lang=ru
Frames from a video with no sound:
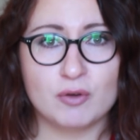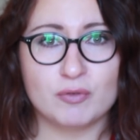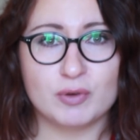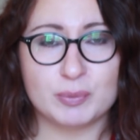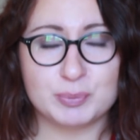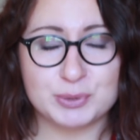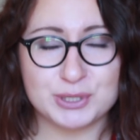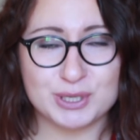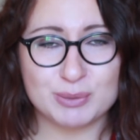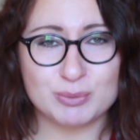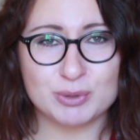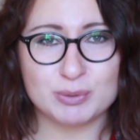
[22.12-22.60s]

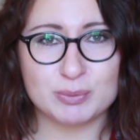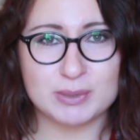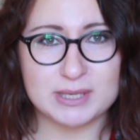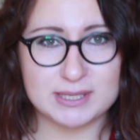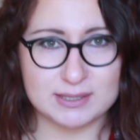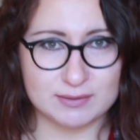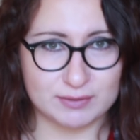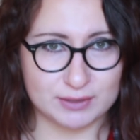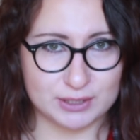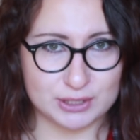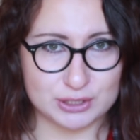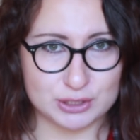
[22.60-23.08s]
Вообще мой
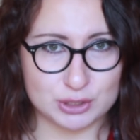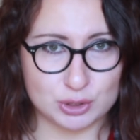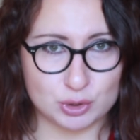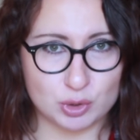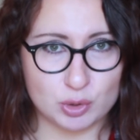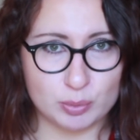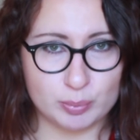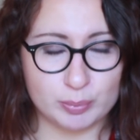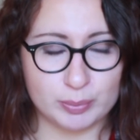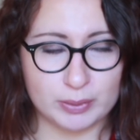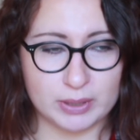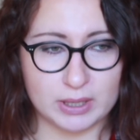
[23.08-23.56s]
базовый
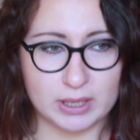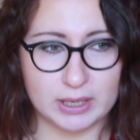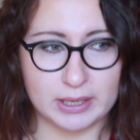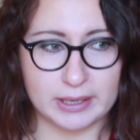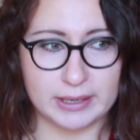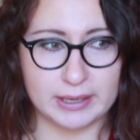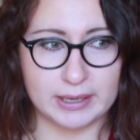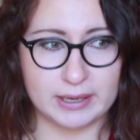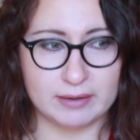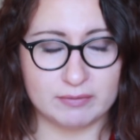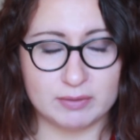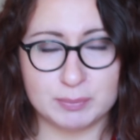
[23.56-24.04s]
гардероб
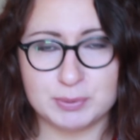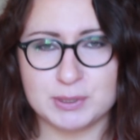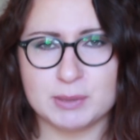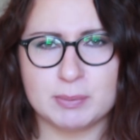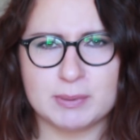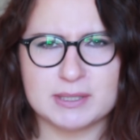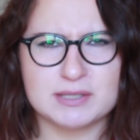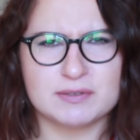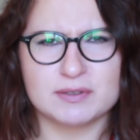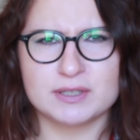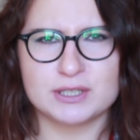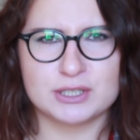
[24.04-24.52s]
а, вообще
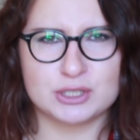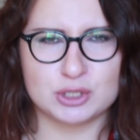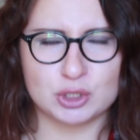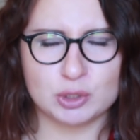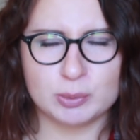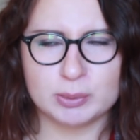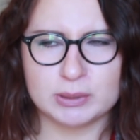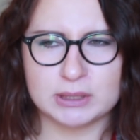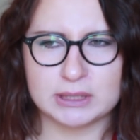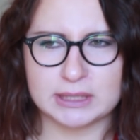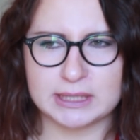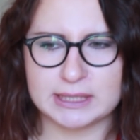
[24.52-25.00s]
базовый
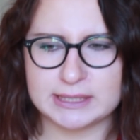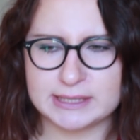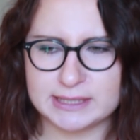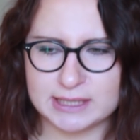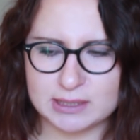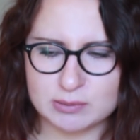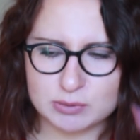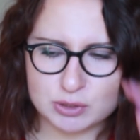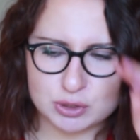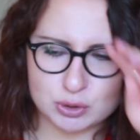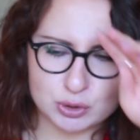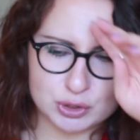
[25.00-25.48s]
гардероб это такая
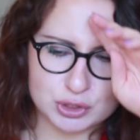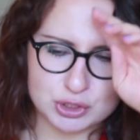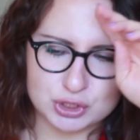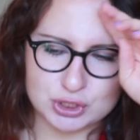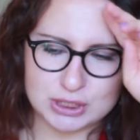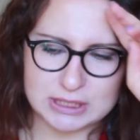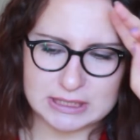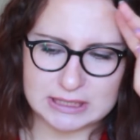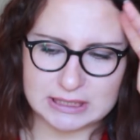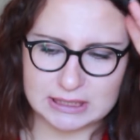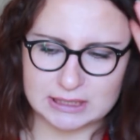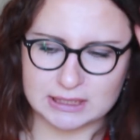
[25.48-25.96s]
тема, что очень
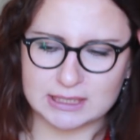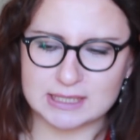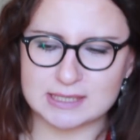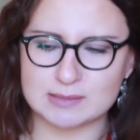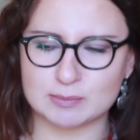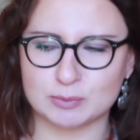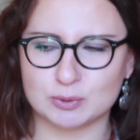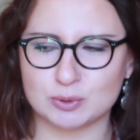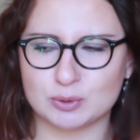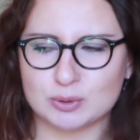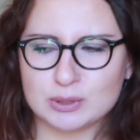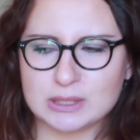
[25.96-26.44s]
часто, когда я
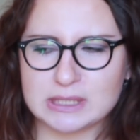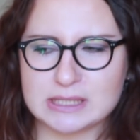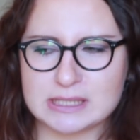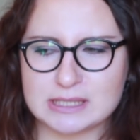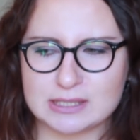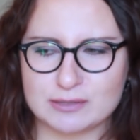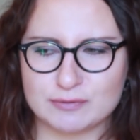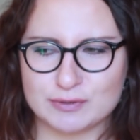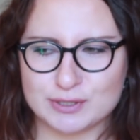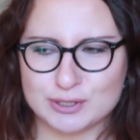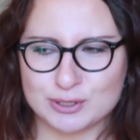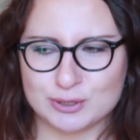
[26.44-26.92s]
смотрю
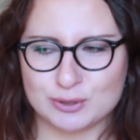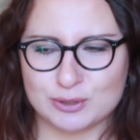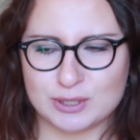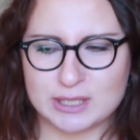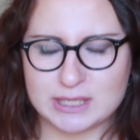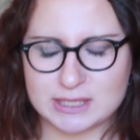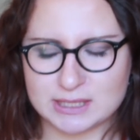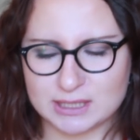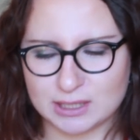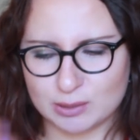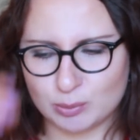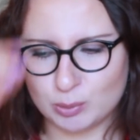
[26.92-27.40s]
разные видео
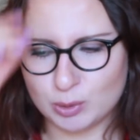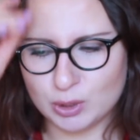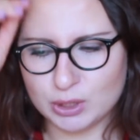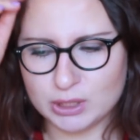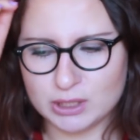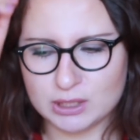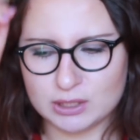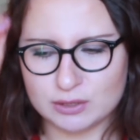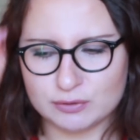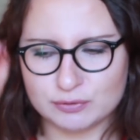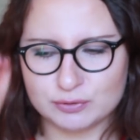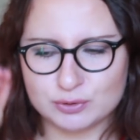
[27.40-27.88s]
разных
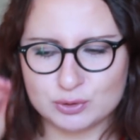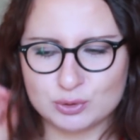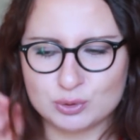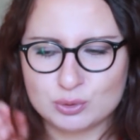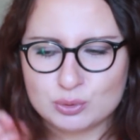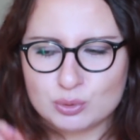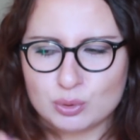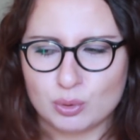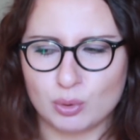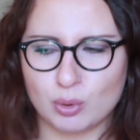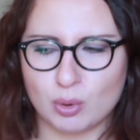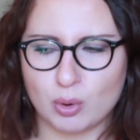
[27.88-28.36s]
блогеров,
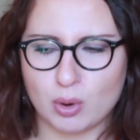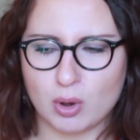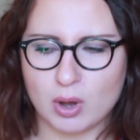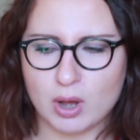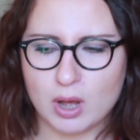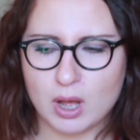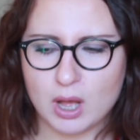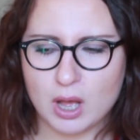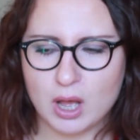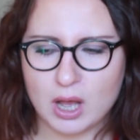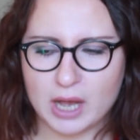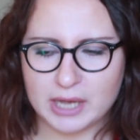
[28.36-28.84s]
то
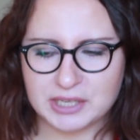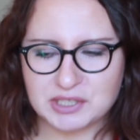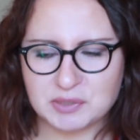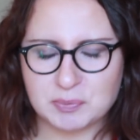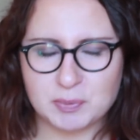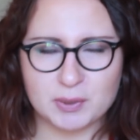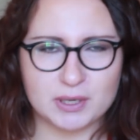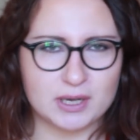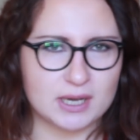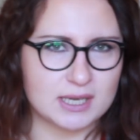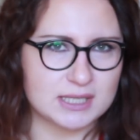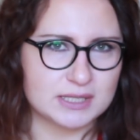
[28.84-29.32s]
они
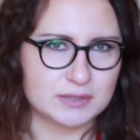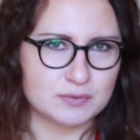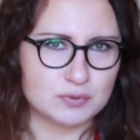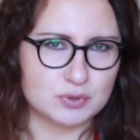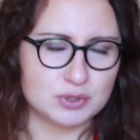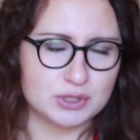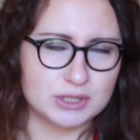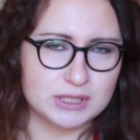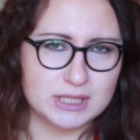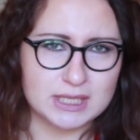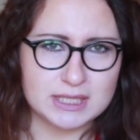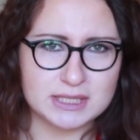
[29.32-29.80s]

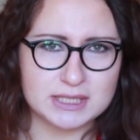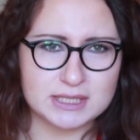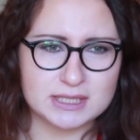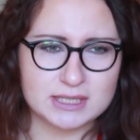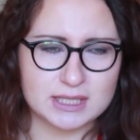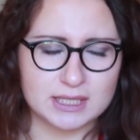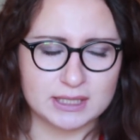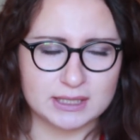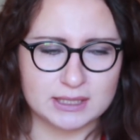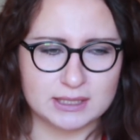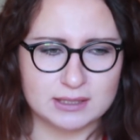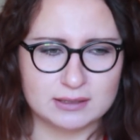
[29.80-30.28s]
показывают
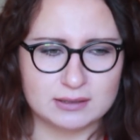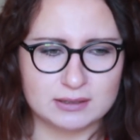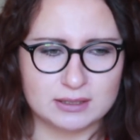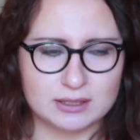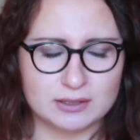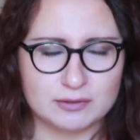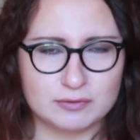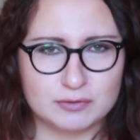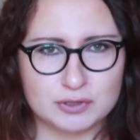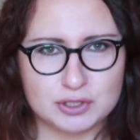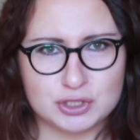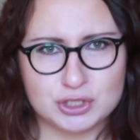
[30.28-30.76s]
10
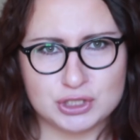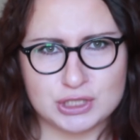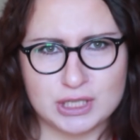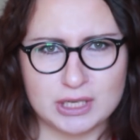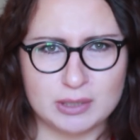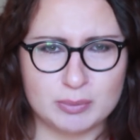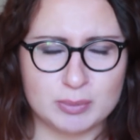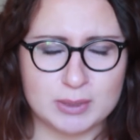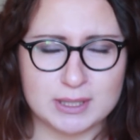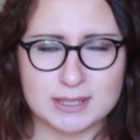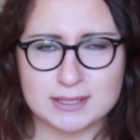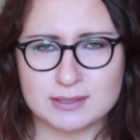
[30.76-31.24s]
каких-то
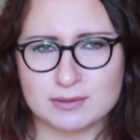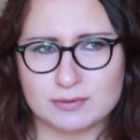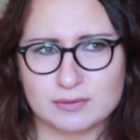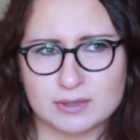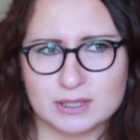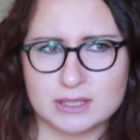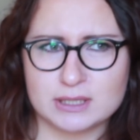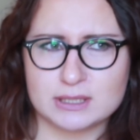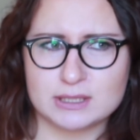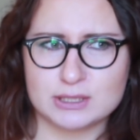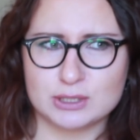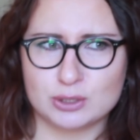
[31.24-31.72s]
вещей
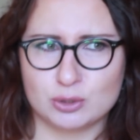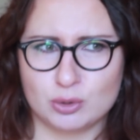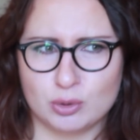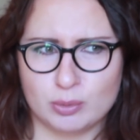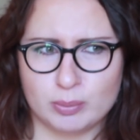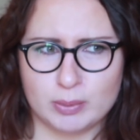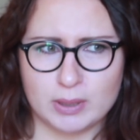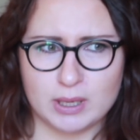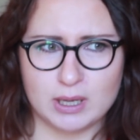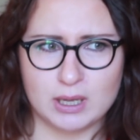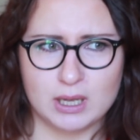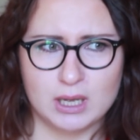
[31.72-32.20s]
базового
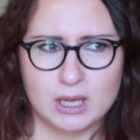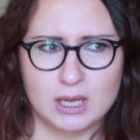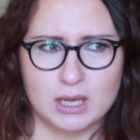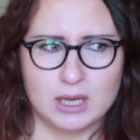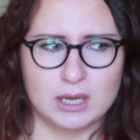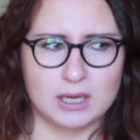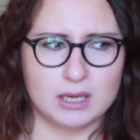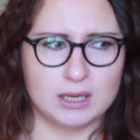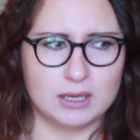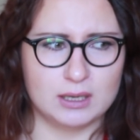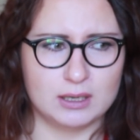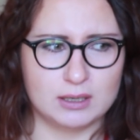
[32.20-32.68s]
гардероба.
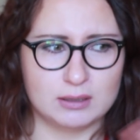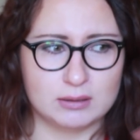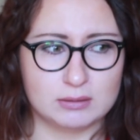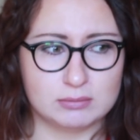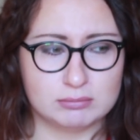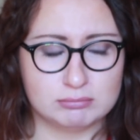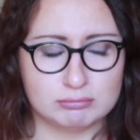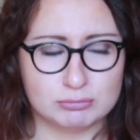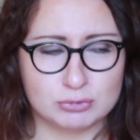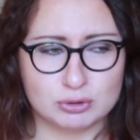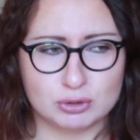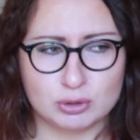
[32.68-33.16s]
А,
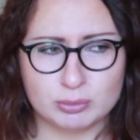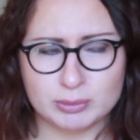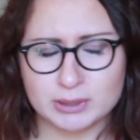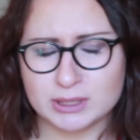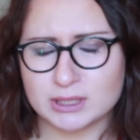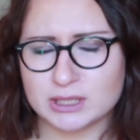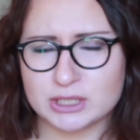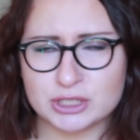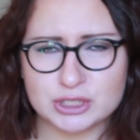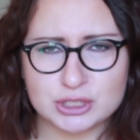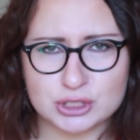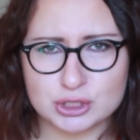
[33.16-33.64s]
но
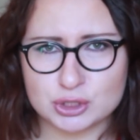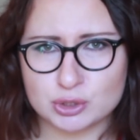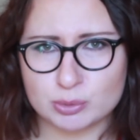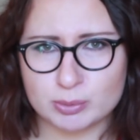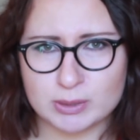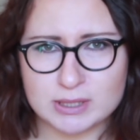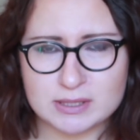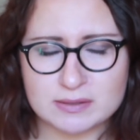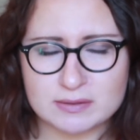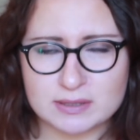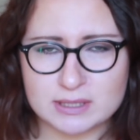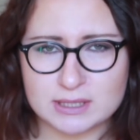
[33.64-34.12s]
мне кажется, что
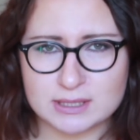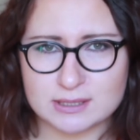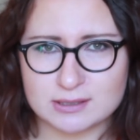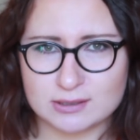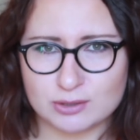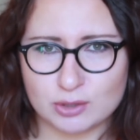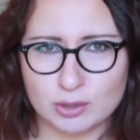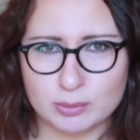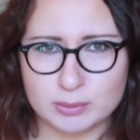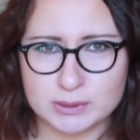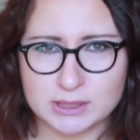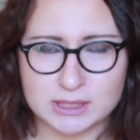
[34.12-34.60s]
базовый
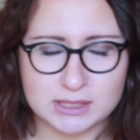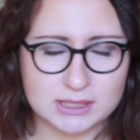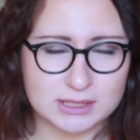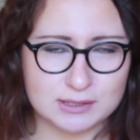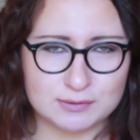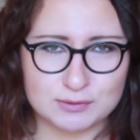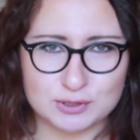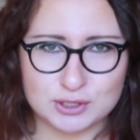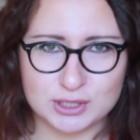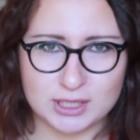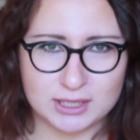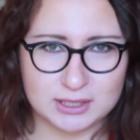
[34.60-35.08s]
гардероб
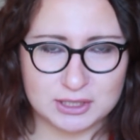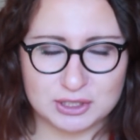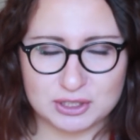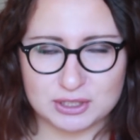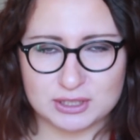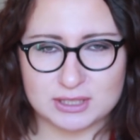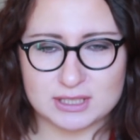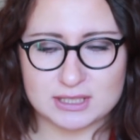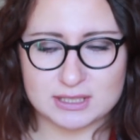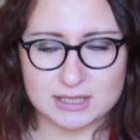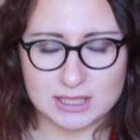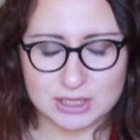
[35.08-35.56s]
10 вещей это
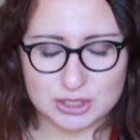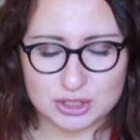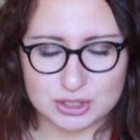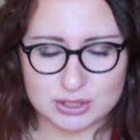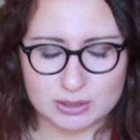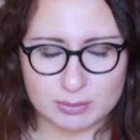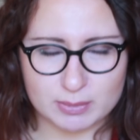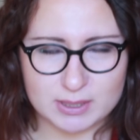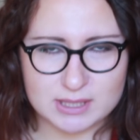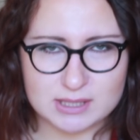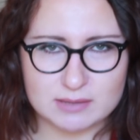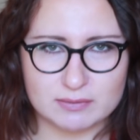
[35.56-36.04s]

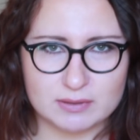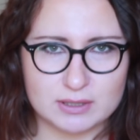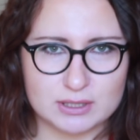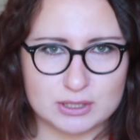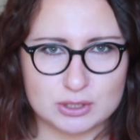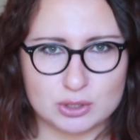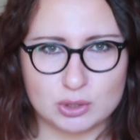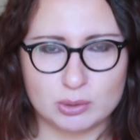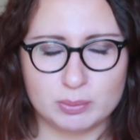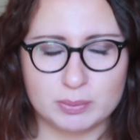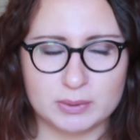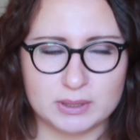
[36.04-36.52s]
недостаточно. Базовый
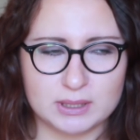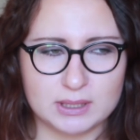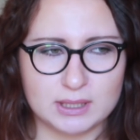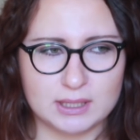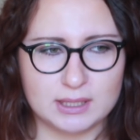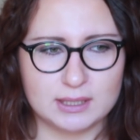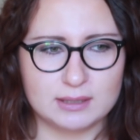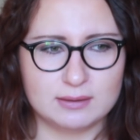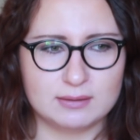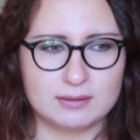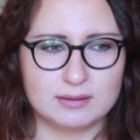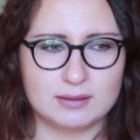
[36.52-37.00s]
гардероб
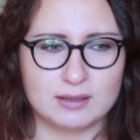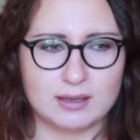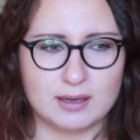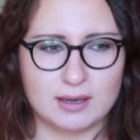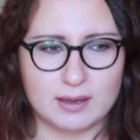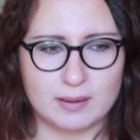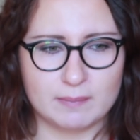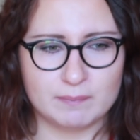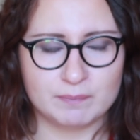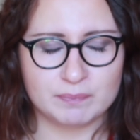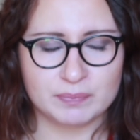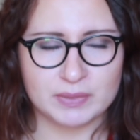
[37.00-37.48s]

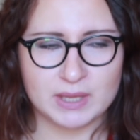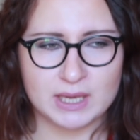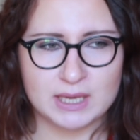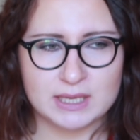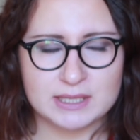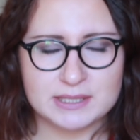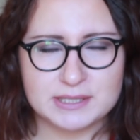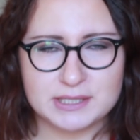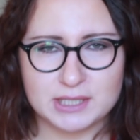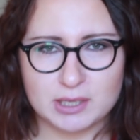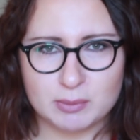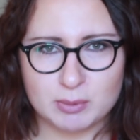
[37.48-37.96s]
это
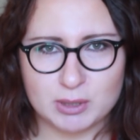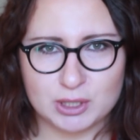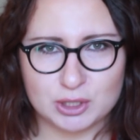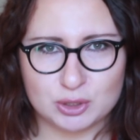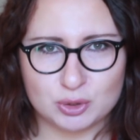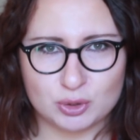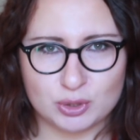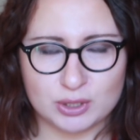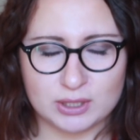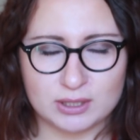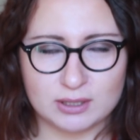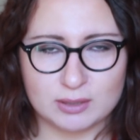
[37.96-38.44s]
тема,
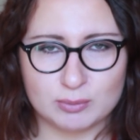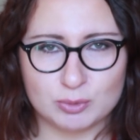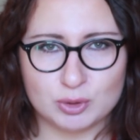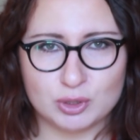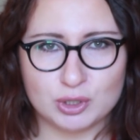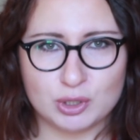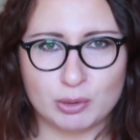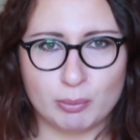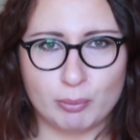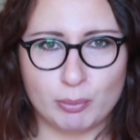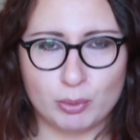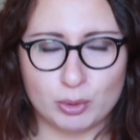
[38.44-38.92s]
которая
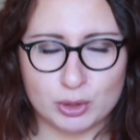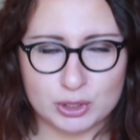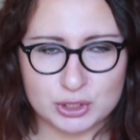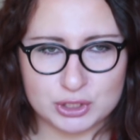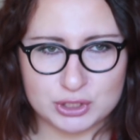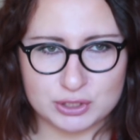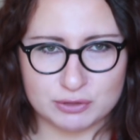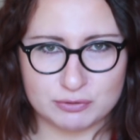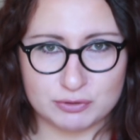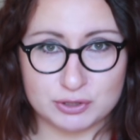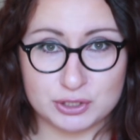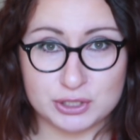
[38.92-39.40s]
намного
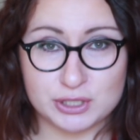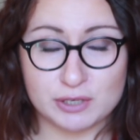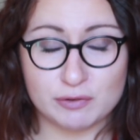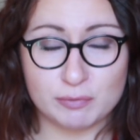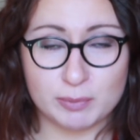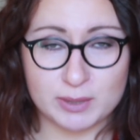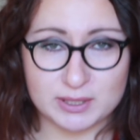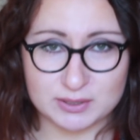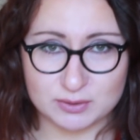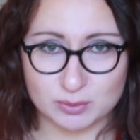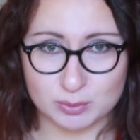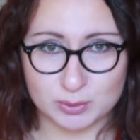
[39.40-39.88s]
больше. Вещей
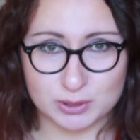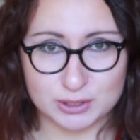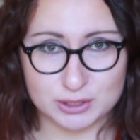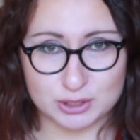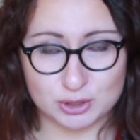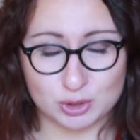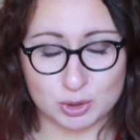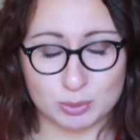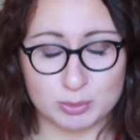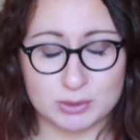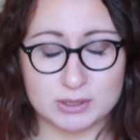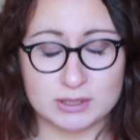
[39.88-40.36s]
в базовом
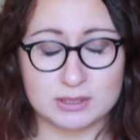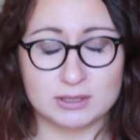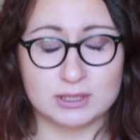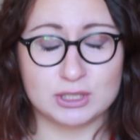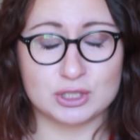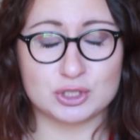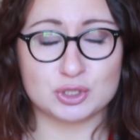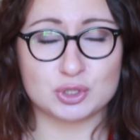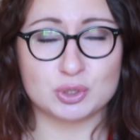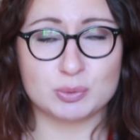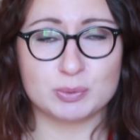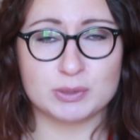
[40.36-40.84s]
гардеробе
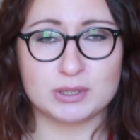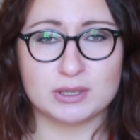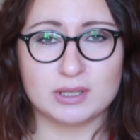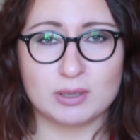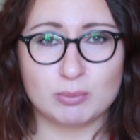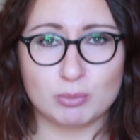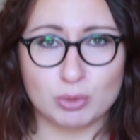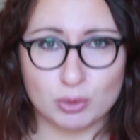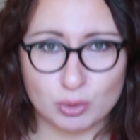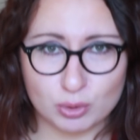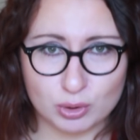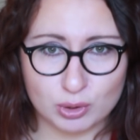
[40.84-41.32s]
должно быть
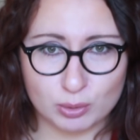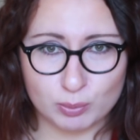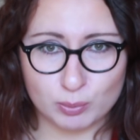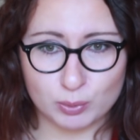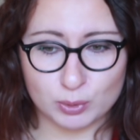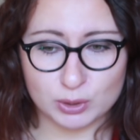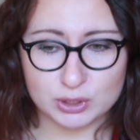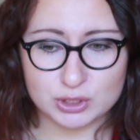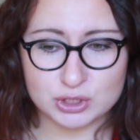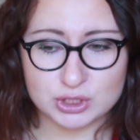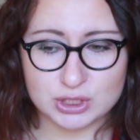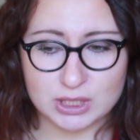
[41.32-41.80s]
намного
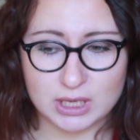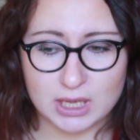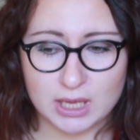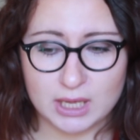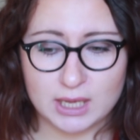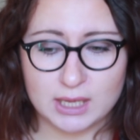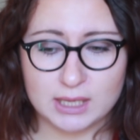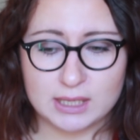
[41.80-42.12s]
больше.